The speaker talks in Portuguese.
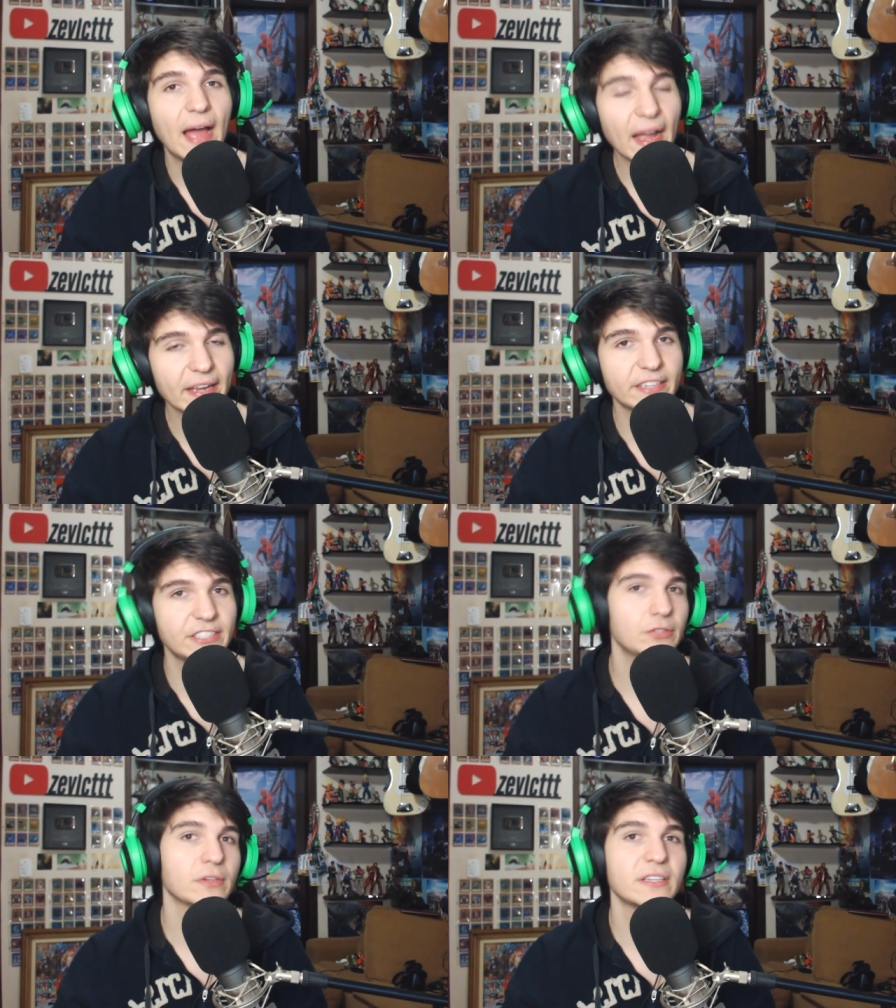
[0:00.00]

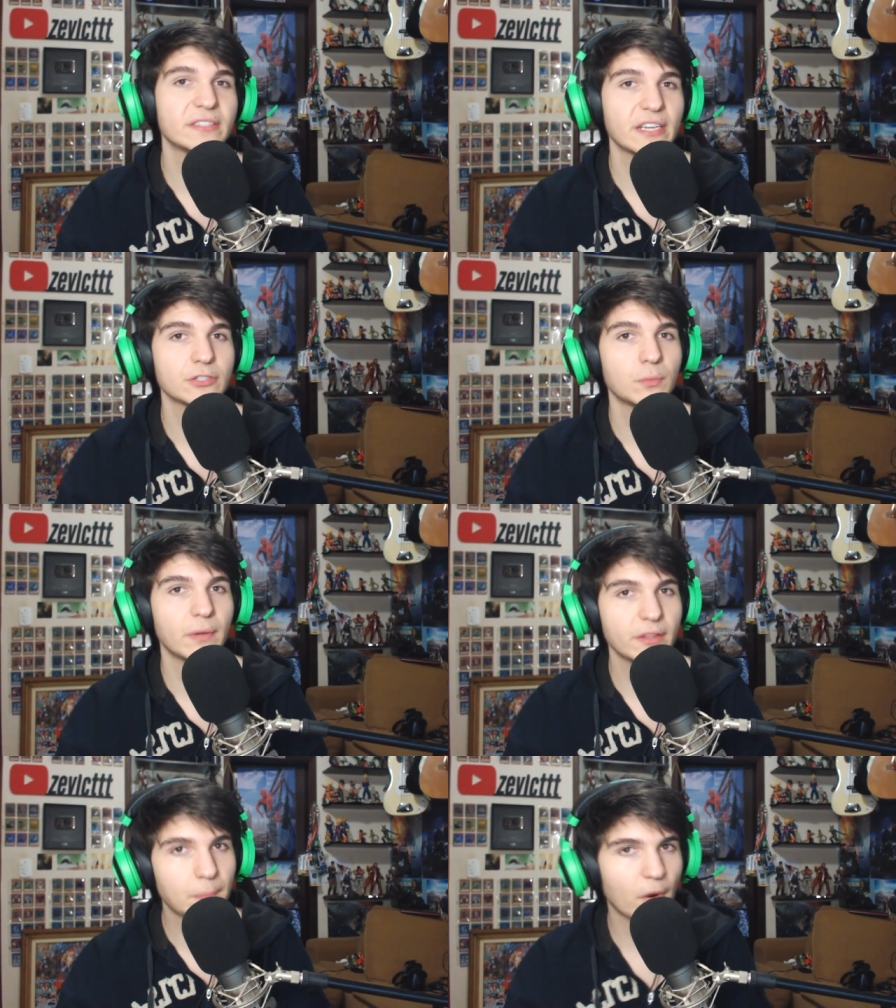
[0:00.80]
Acredito que seja um
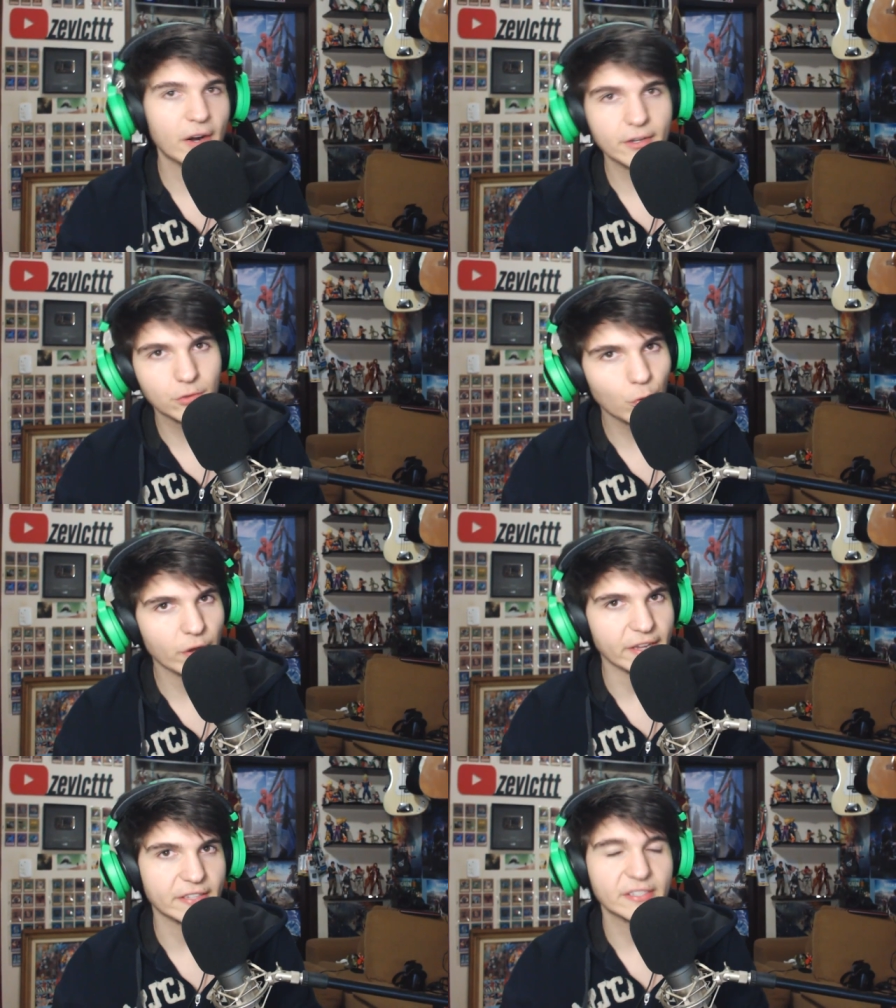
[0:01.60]
Bloodborne
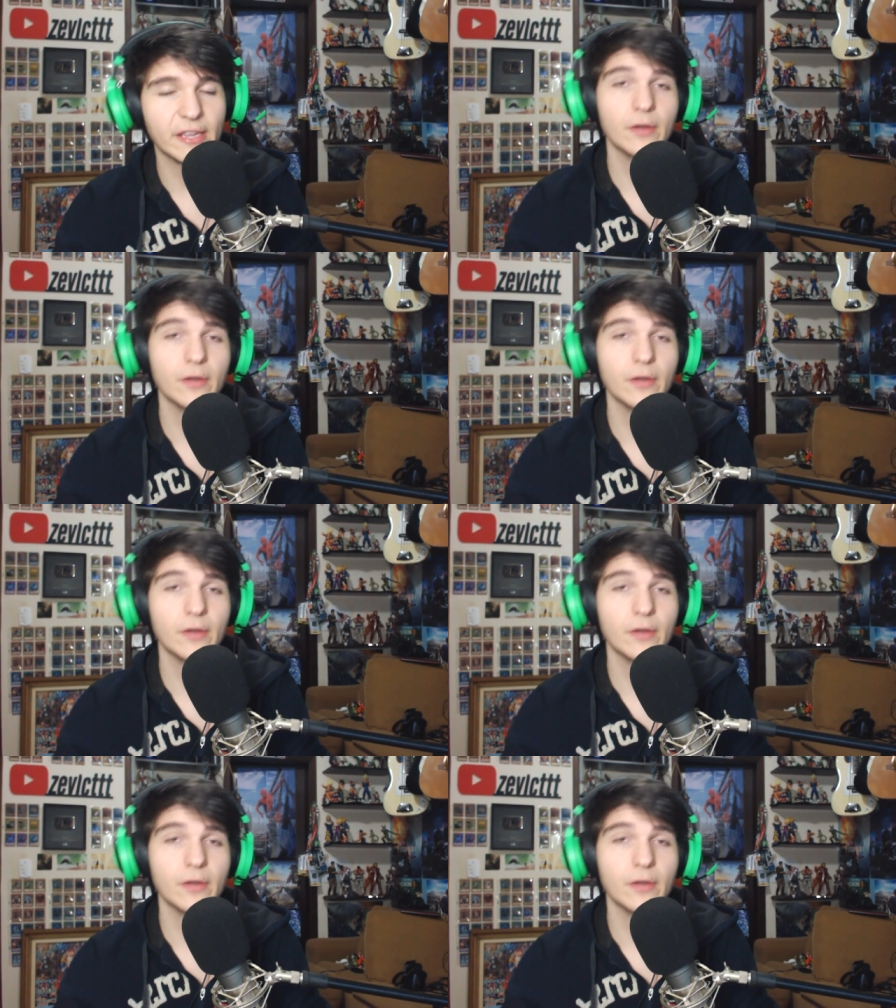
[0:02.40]
2.